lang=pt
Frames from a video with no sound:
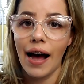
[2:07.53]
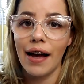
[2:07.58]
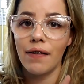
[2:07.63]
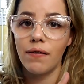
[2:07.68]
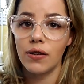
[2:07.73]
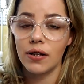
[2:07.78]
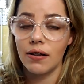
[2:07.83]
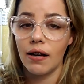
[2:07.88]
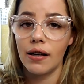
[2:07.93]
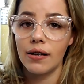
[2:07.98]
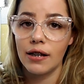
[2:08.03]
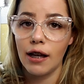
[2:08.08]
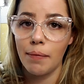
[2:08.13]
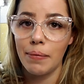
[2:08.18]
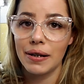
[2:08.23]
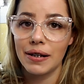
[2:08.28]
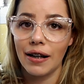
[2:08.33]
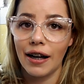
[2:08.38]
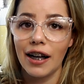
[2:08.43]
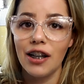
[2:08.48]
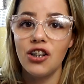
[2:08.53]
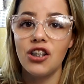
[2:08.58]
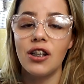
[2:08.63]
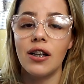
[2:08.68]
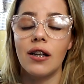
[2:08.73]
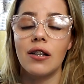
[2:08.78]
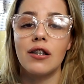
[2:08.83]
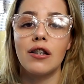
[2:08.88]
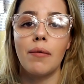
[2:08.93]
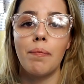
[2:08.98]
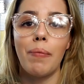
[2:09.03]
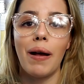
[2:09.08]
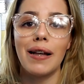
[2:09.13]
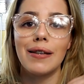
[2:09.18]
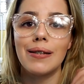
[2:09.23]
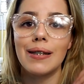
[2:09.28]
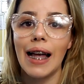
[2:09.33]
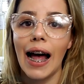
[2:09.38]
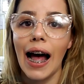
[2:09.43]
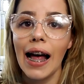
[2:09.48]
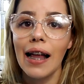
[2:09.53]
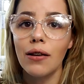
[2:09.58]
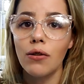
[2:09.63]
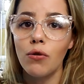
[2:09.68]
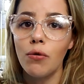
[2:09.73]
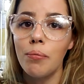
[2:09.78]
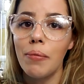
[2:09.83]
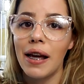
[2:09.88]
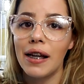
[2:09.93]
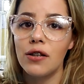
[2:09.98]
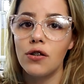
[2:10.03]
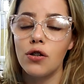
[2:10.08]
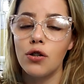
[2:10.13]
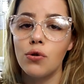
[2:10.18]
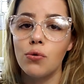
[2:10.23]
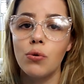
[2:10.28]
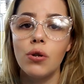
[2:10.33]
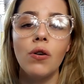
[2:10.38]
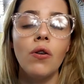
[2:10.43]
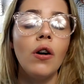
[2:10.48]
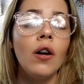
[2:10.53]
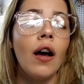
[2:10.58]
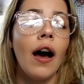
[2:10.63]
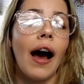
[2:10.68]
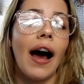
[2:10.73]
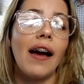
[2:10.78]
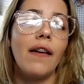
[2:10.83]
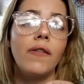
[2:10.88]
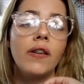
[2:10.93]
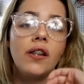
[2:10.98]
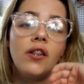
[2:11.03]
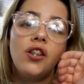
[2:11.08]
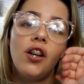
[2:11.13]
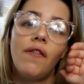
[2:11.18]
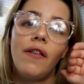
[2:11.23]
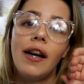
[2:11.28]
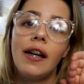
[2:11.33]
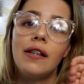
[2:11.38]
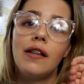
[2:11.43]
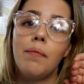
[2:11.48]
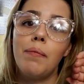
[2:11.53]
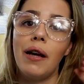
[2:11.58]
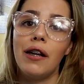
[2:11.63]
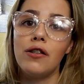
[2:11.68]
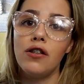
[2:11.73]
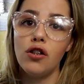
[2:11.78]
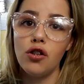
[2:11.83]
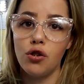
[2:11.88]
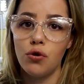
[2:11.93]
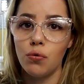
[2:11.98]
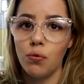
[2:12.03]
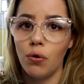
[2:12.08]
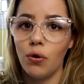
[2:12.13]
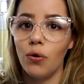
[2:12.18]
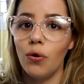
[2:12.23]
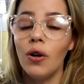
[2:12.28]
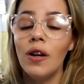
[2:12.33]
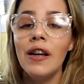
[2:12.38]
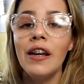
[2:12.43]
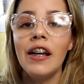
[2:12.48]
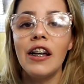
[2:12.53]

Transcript: Aí você recebe essa caixinha. Se passar do mês de junho, aí você já vai receber a de julho.